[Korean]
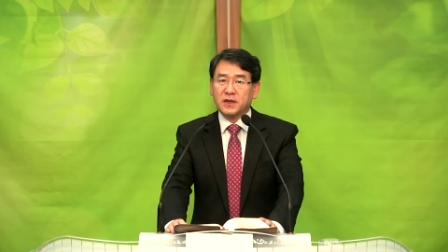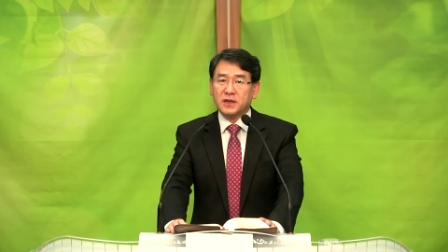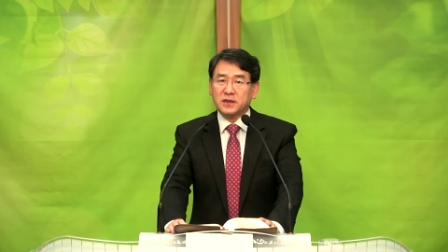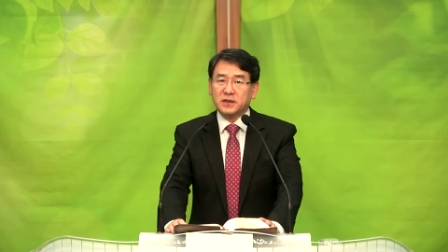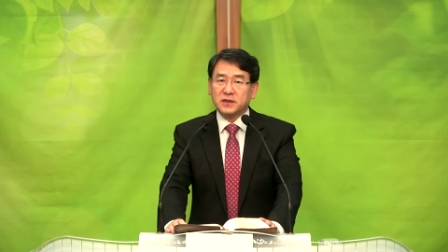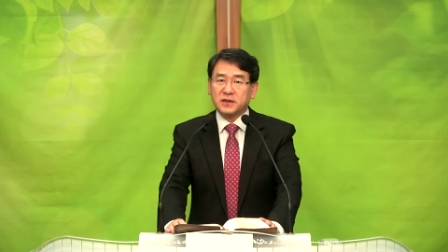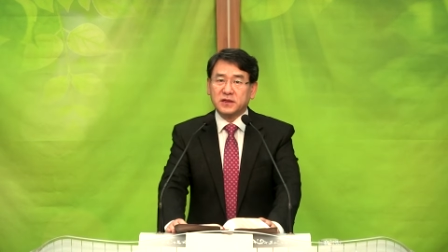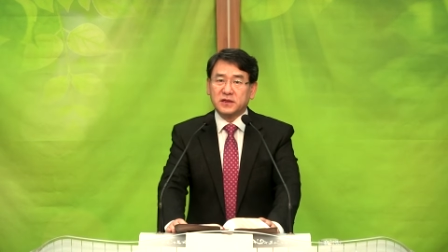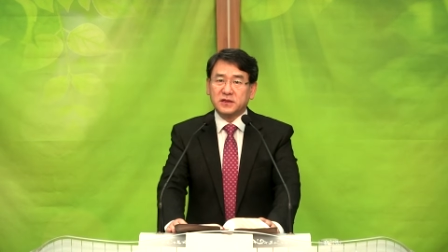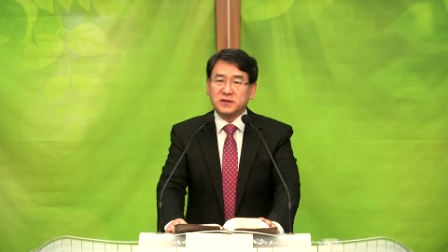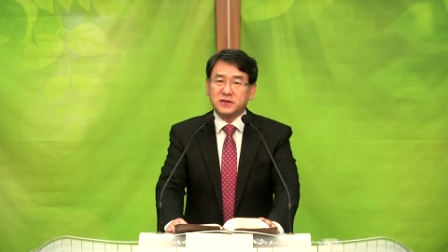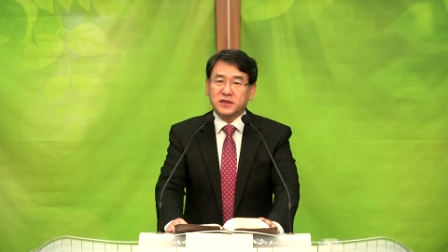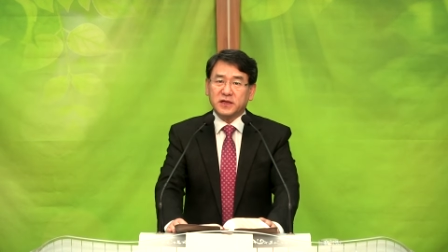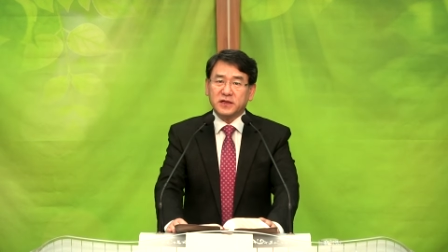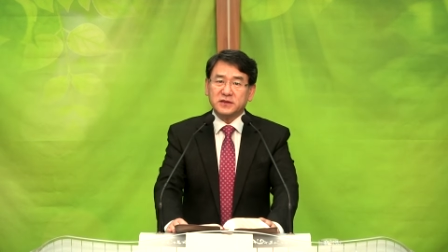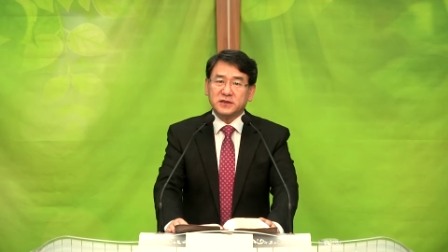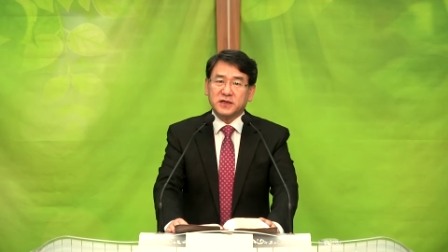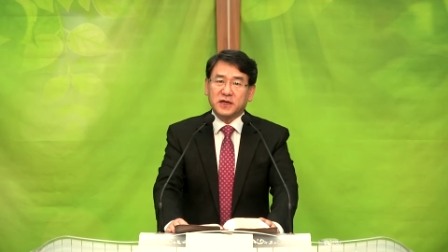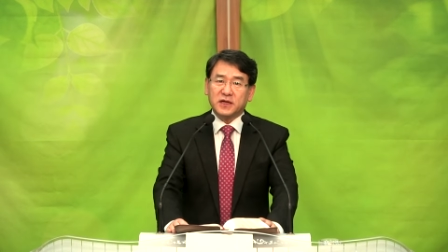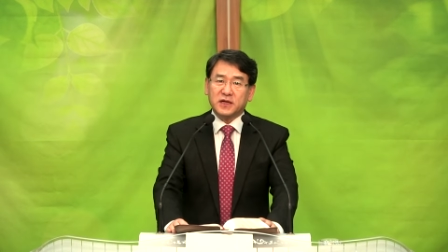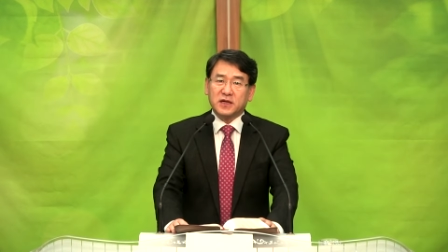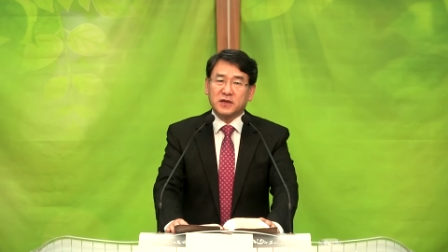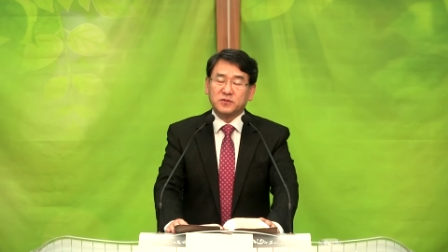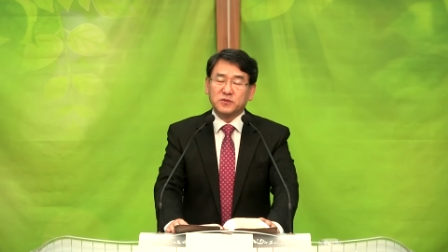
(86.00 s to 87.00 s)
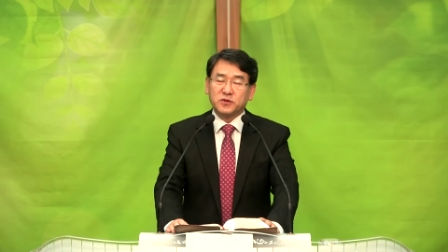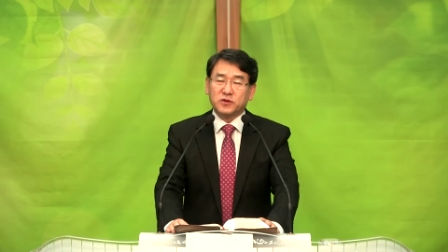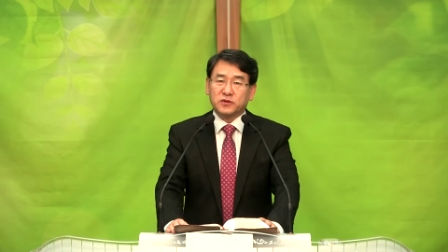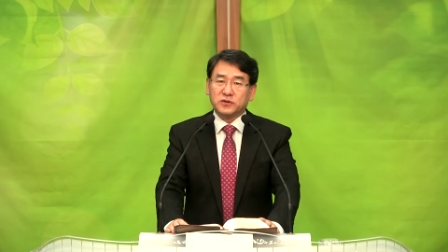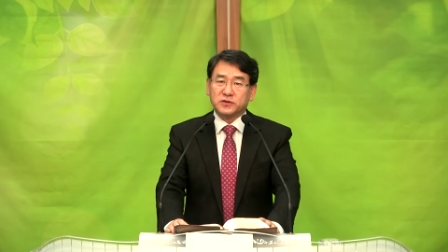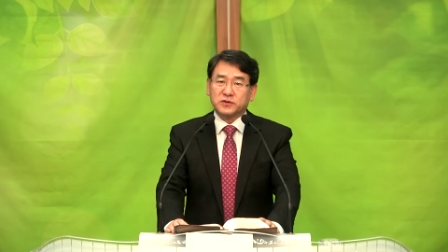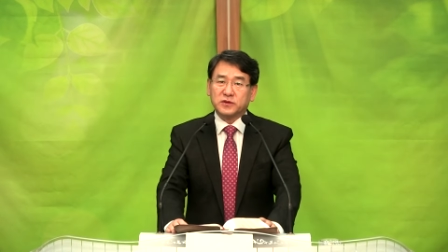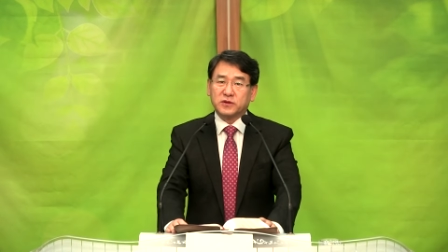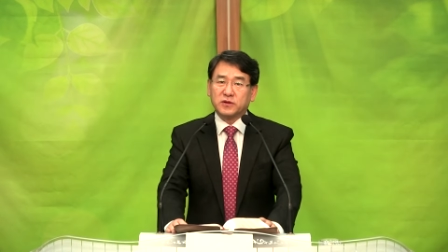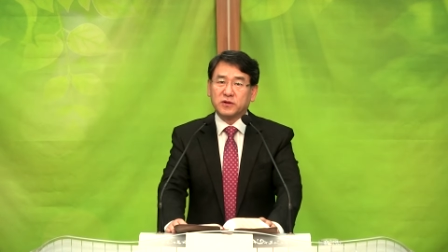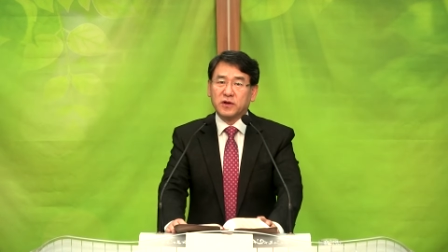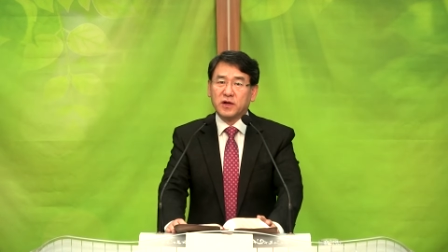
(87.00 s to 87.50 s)
이 세
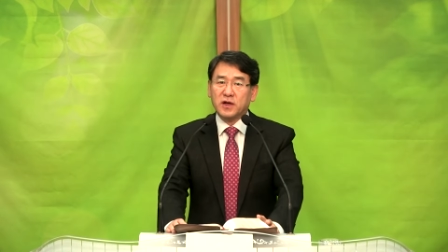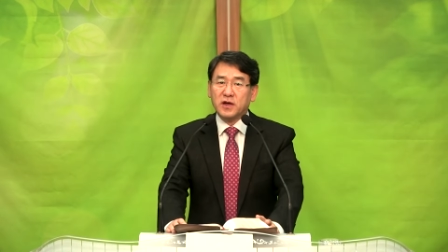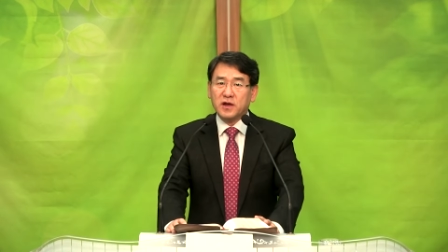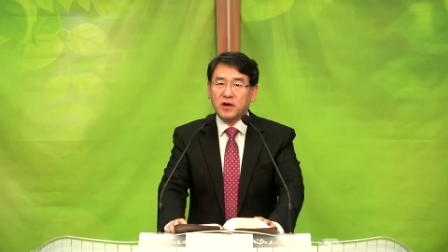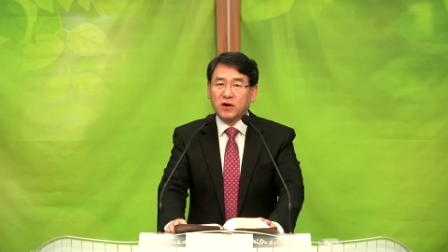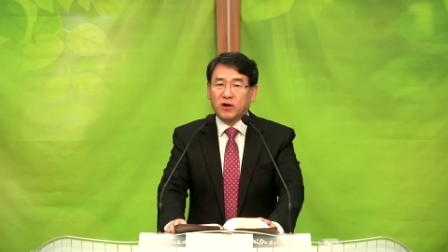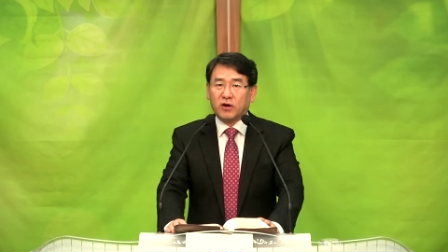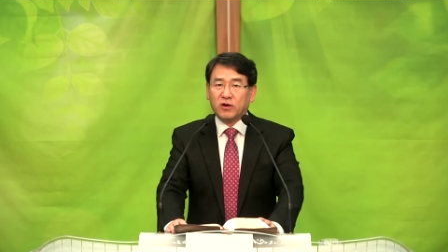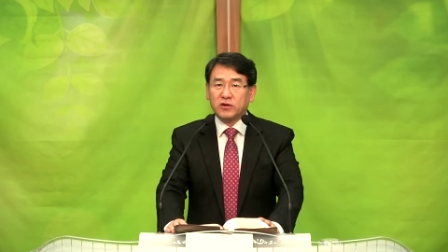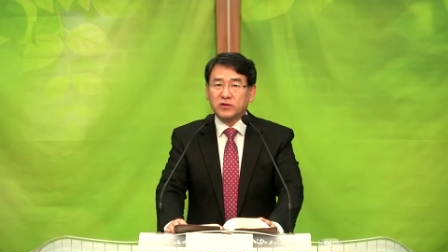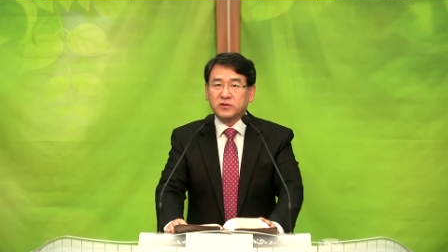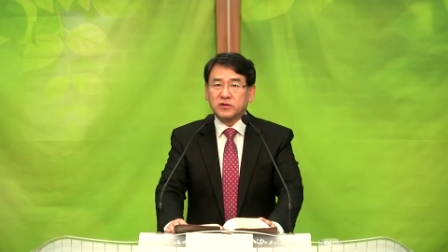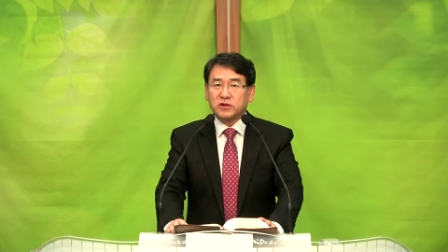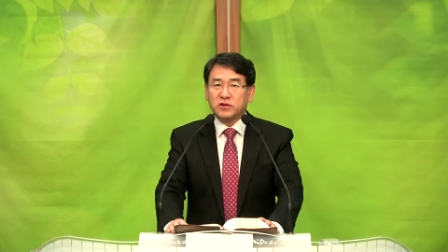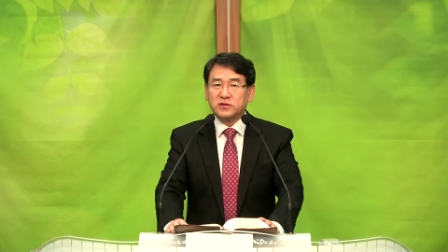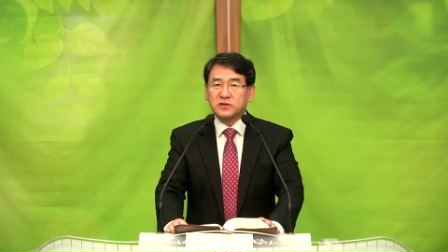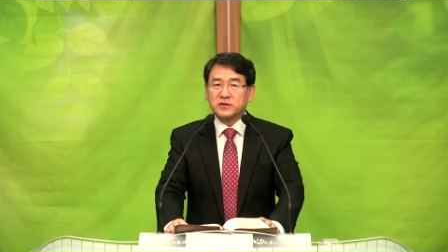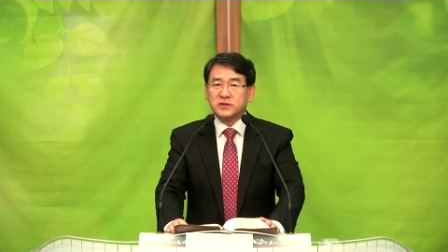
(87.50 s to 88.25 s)
사람으로서 어떤